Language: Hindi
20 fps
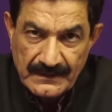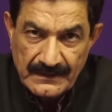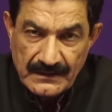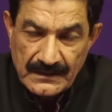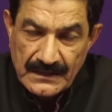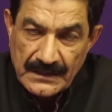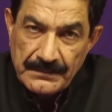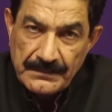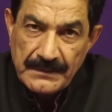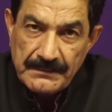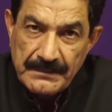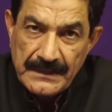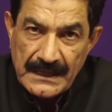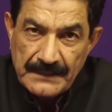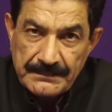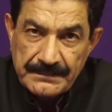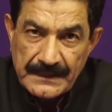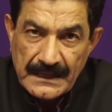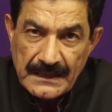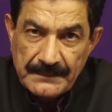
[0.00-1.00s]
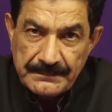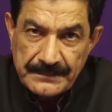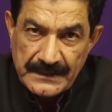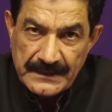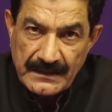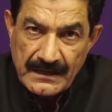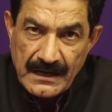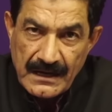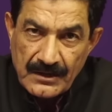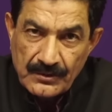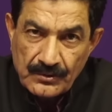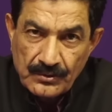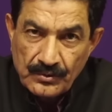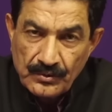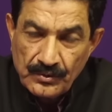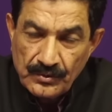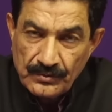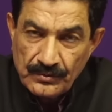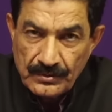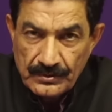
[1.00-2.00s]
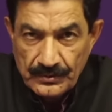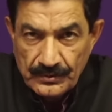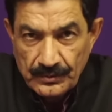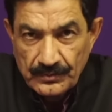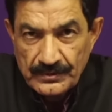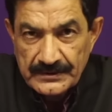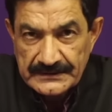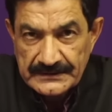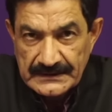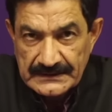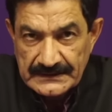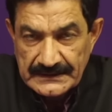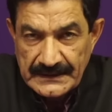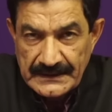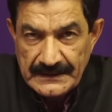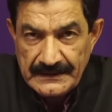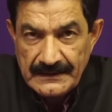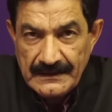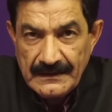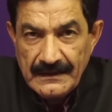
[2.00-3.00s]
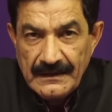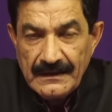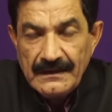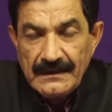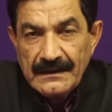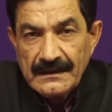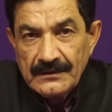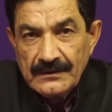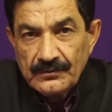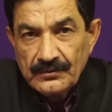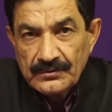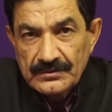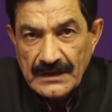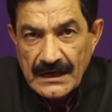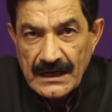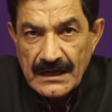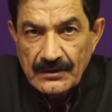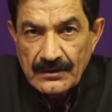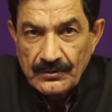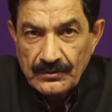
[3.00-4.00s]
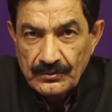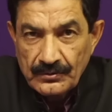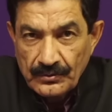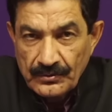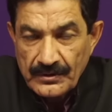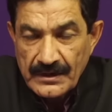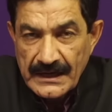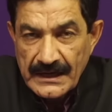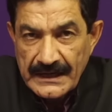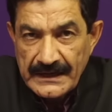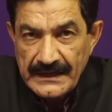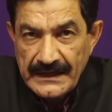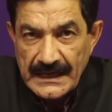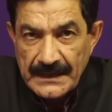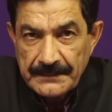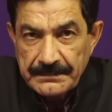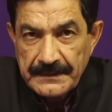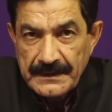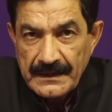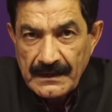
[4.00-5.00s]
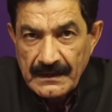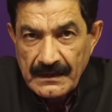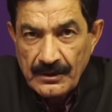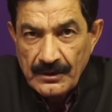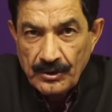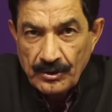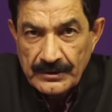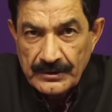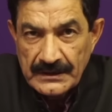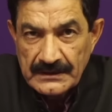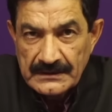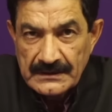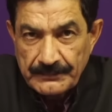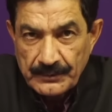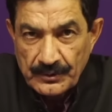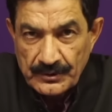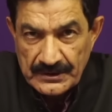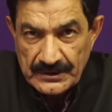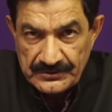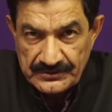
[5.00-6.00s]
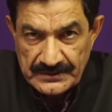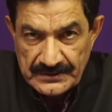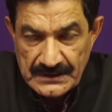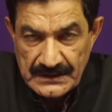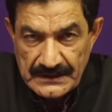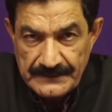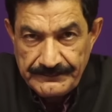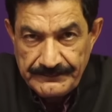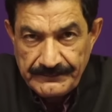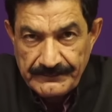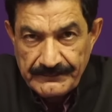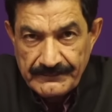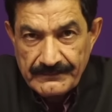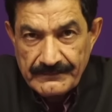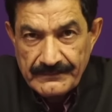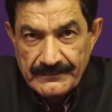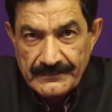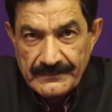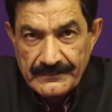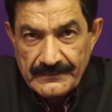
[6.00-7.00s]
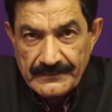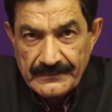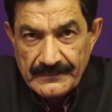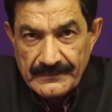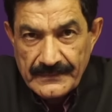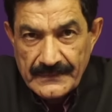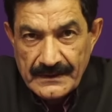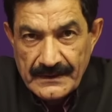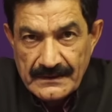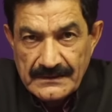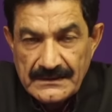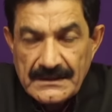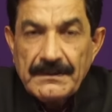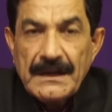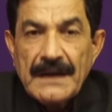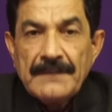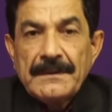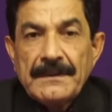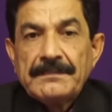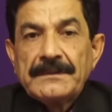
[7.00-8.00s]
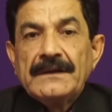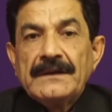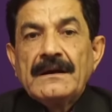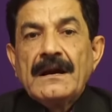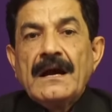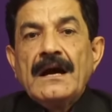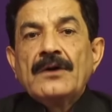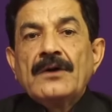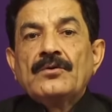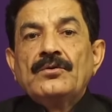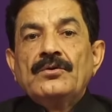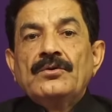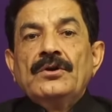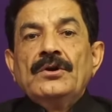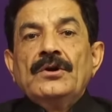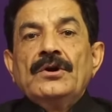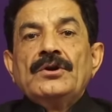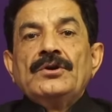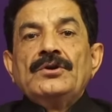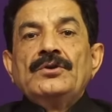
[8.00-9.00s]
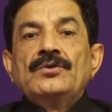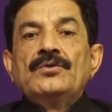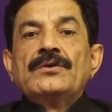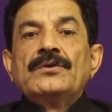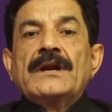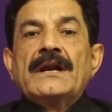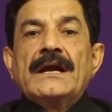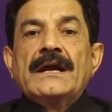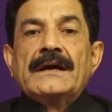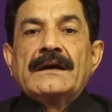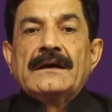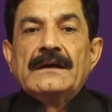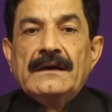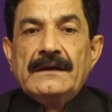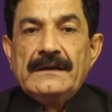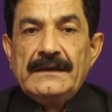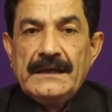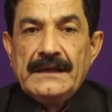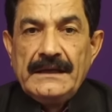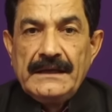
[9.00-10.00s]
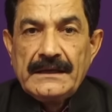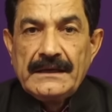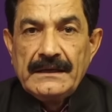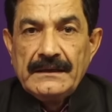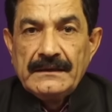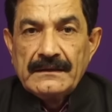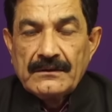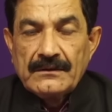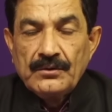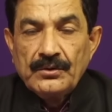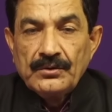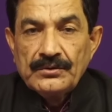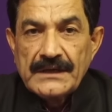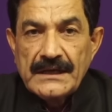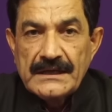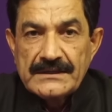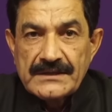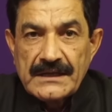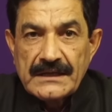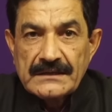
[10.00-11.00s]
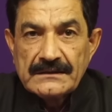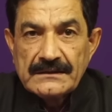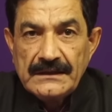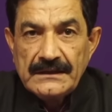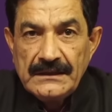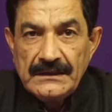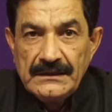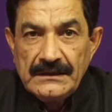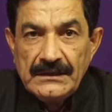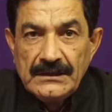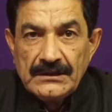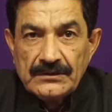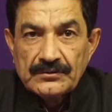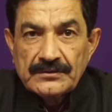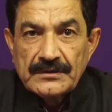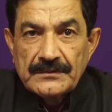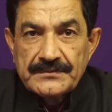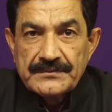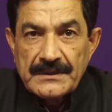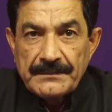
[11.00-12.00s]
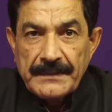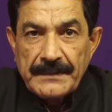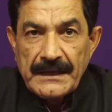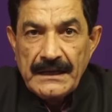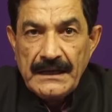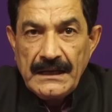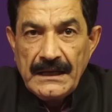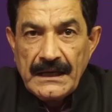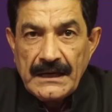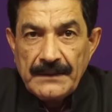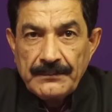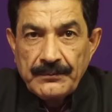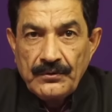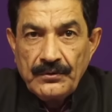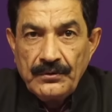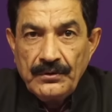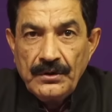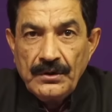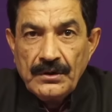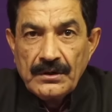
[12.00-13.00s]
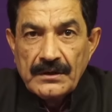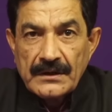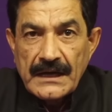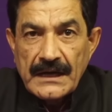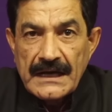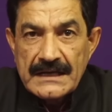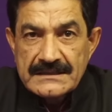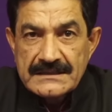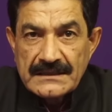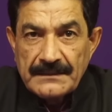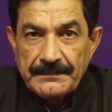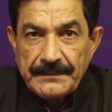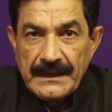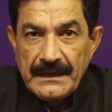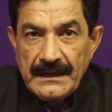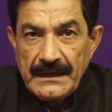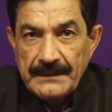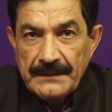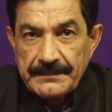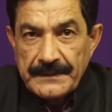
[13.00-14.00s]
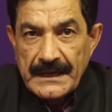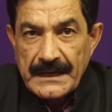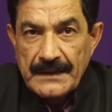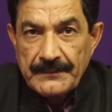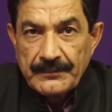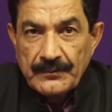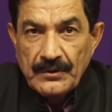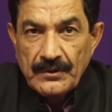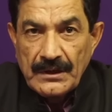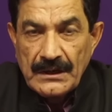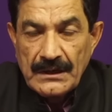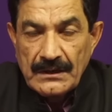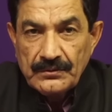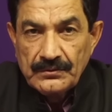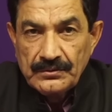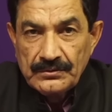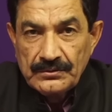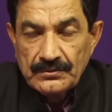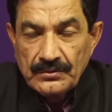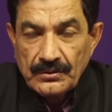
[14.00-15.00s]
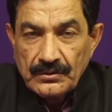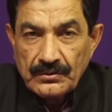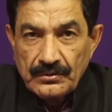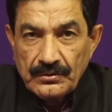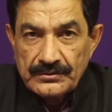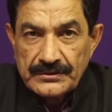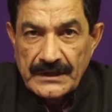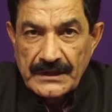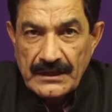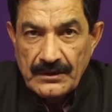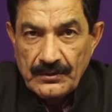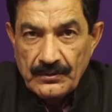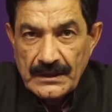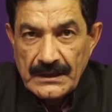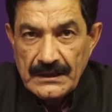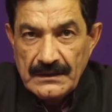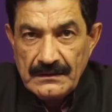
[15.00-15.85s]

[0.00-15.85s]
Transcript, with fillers: कभी भी आप अपनी राह को ढूंढ सकते हैं लेकिन उस राह को ढूंढना ही आपकी अनलॉकिंग द पोटेंशियल है जब आप अपनी राह को ढूंढना यानी कि खोजना चाहते हैं तो सबसे पहले आपको राह से पहले अपने आप को खुद को खोजना होगा